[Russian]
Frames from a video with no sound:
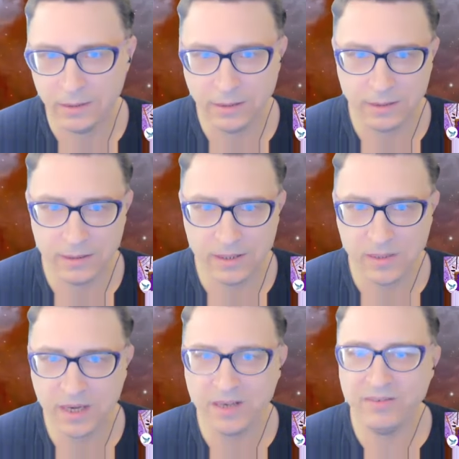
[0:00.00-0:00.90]
э,
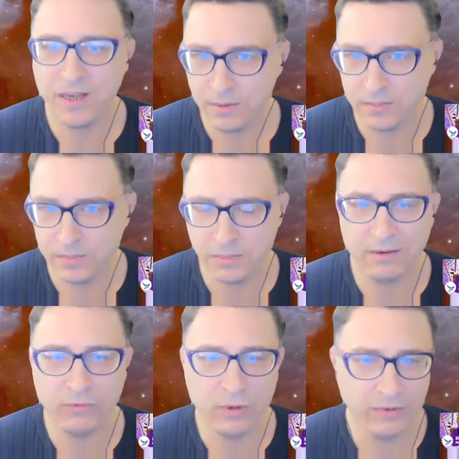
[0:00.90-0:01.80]
с, мировой, с
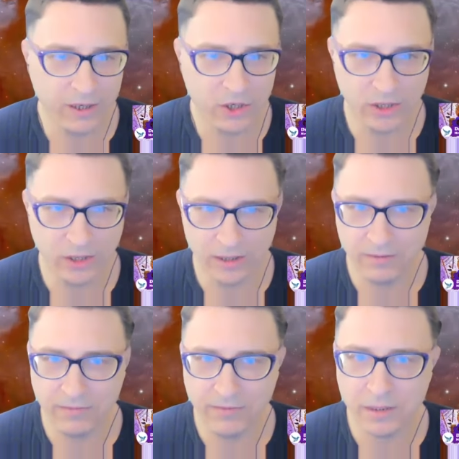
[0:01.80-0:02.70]
мировой
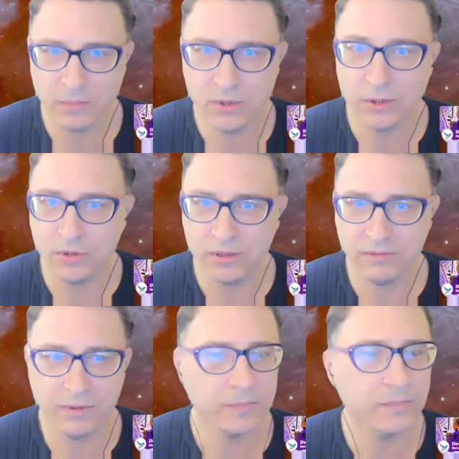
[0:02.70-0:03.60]
величиной в этом
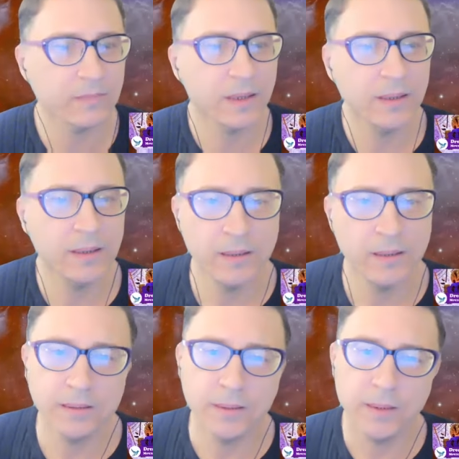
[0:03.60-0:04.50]
искусстве.
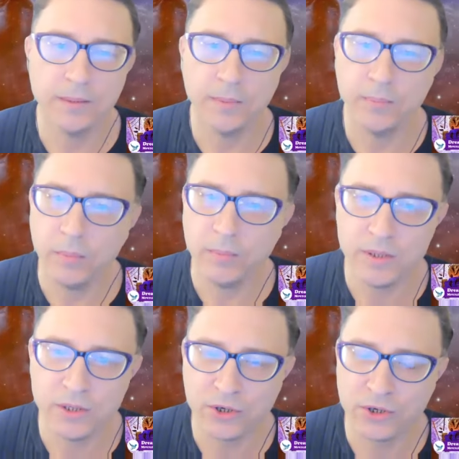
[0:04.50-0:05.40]

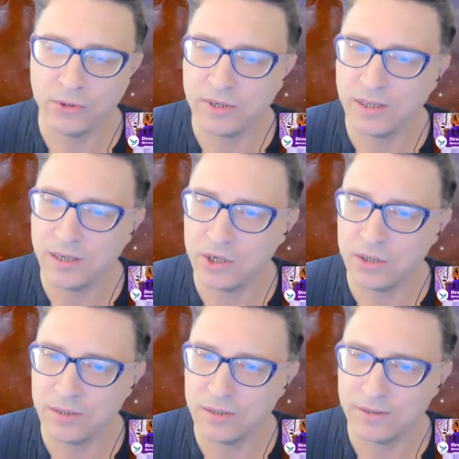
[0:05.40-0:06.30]
Помните, что
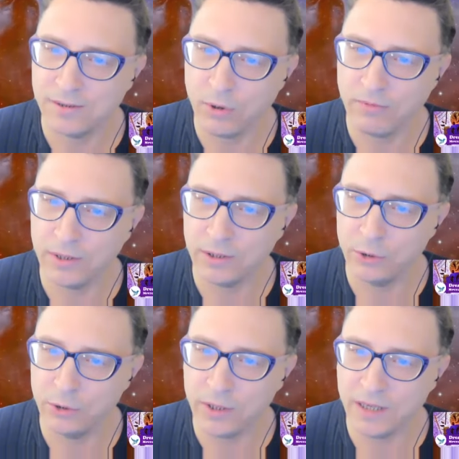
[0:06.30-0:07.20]
значит слово
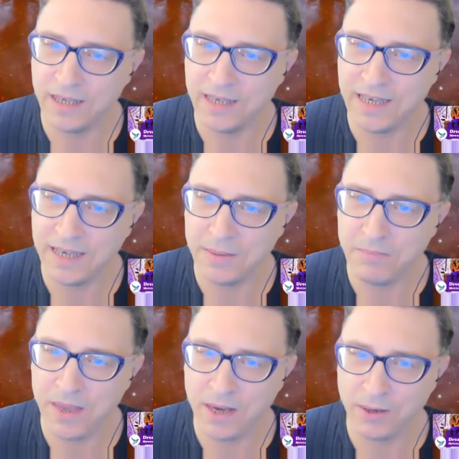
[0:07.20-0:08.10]

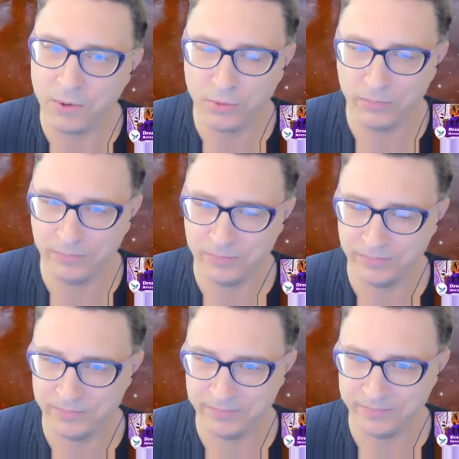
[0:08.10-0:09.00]
«токимеку»?
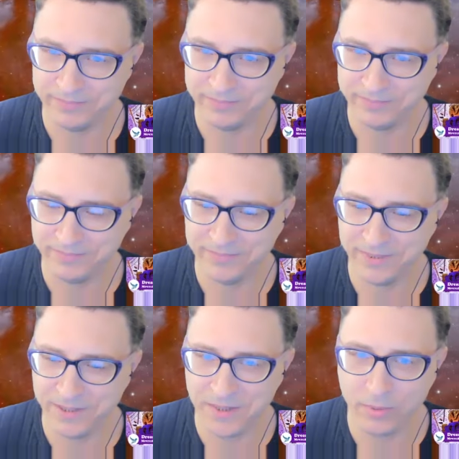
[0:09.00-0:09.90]

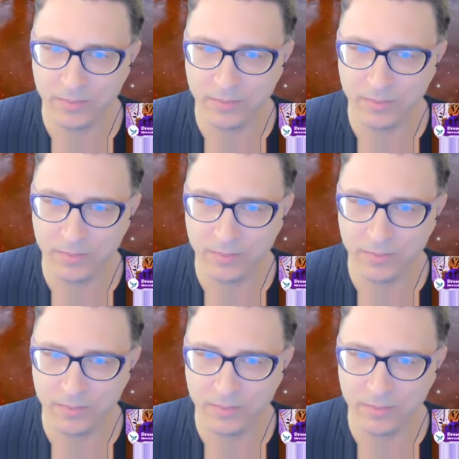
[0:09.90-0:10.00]
Если не